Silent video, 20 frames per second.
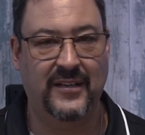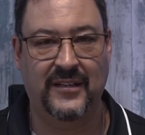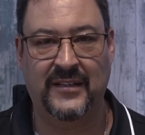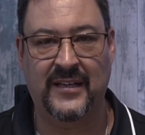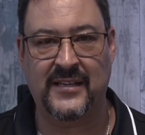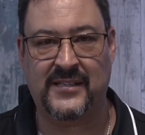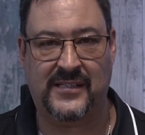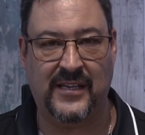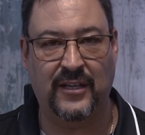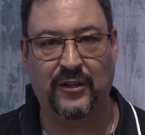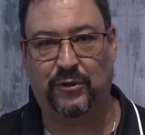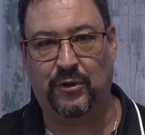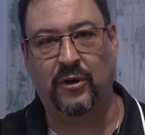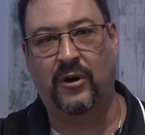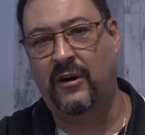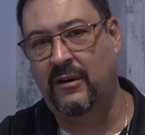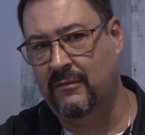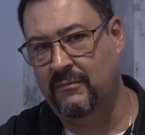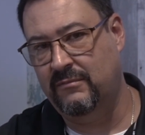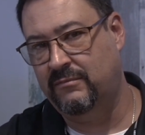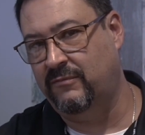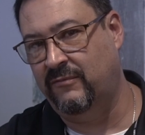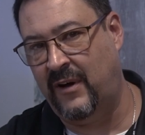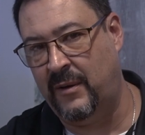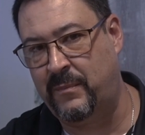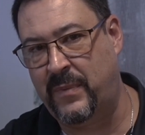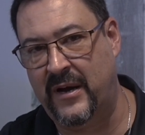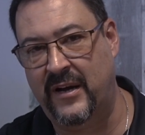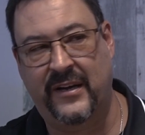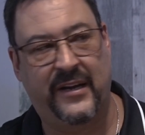Né? Se entrou, vai
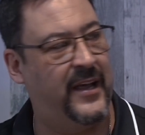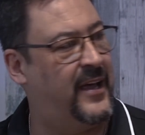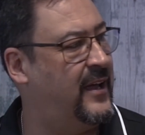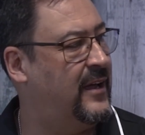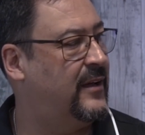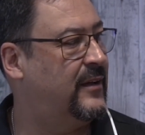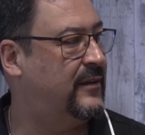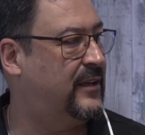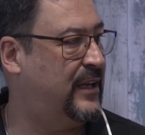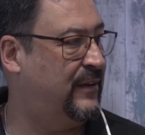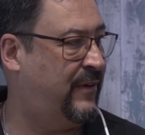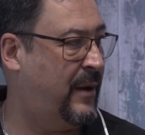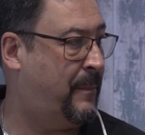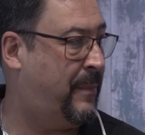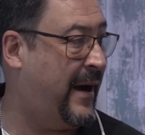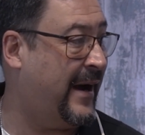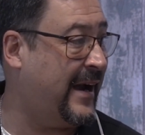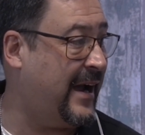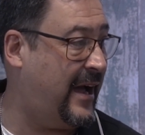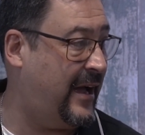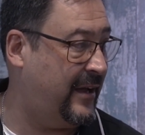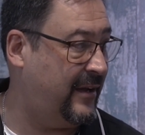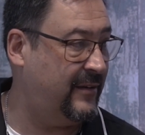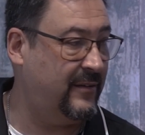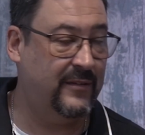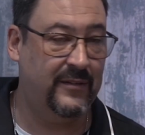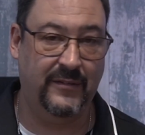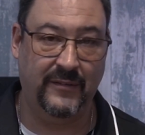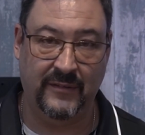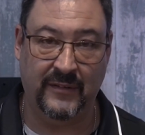perder e vai pagar.
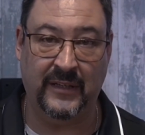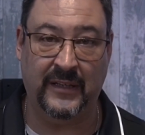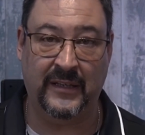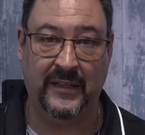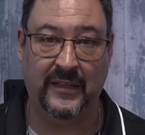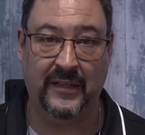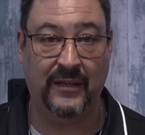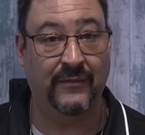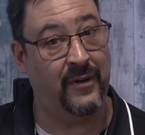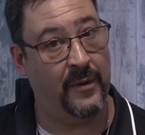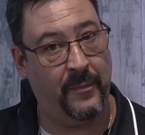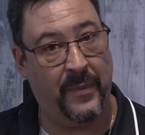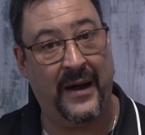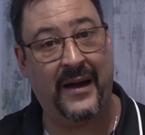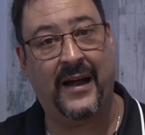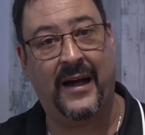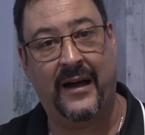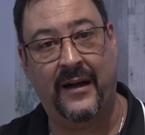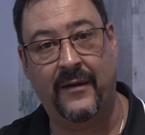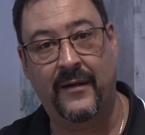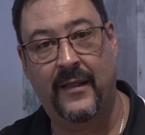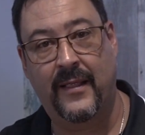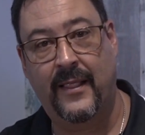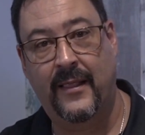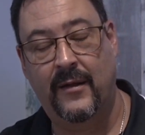Né? E vai pagar.